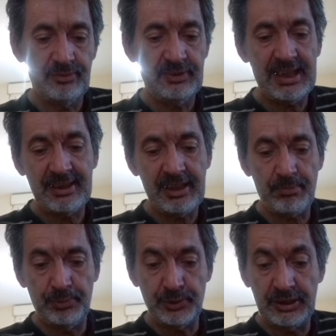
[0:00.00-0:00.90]

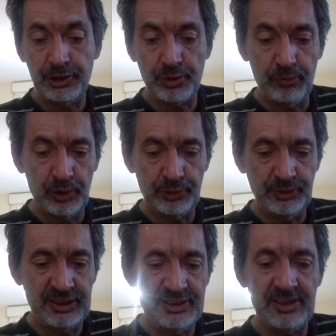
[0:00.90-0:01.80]
derrière plus les chevaux, je
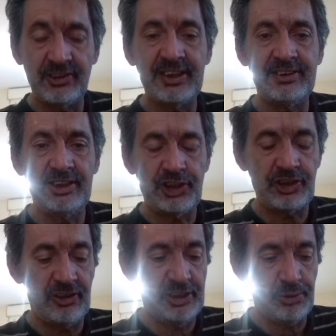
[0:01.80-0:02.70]
vous ai dit en quintet,
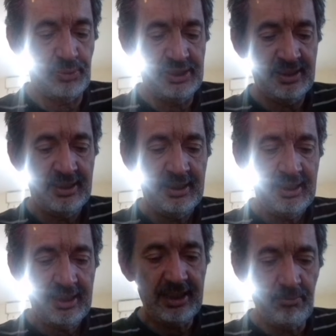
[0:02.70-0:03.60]
champ réduit.
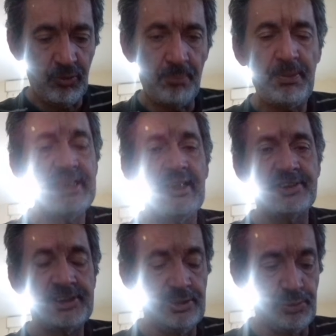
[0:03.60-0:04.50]
Et mon
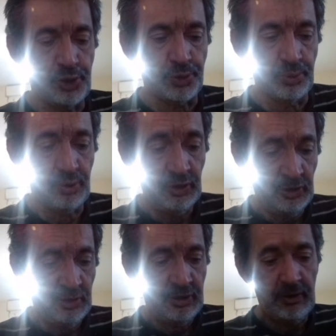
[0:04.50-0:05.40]
penalty du jour,
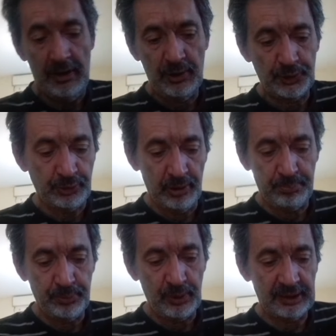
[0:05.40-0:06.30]
alors ça aurait
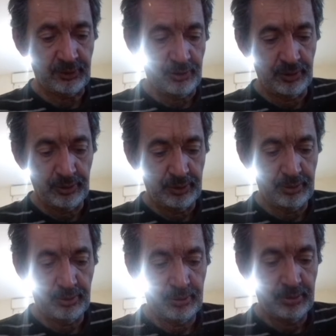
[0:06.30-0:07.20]
pu être
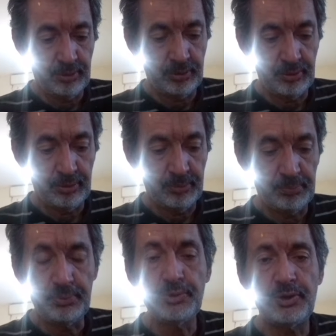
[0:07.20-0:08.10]
euh,
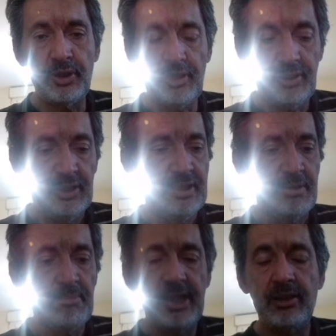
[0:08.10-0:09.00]
plusieurs,
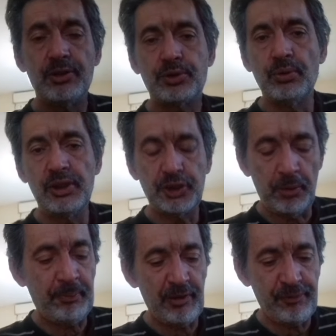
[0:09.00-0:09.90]
mais celui que
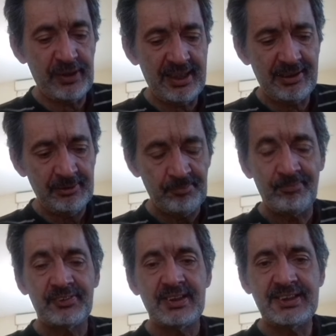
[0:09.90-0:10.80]
je préfère,
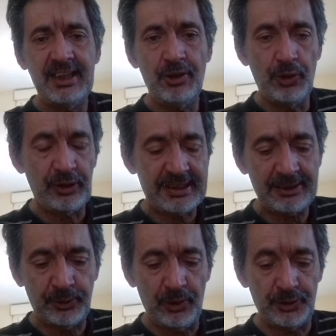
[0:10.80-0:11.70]
c'est le
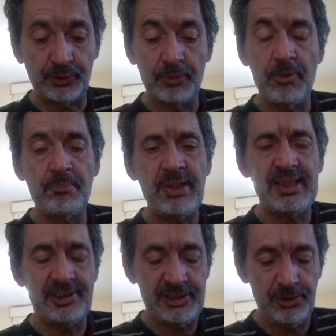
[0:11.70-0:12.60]
14. Donc mon
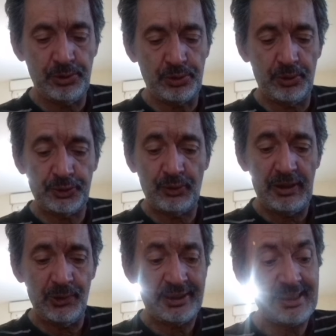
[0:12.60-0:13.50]
penalty du jour
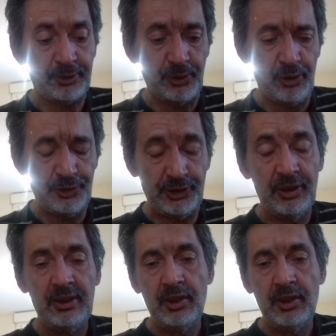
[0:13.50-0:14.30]
sera le 14,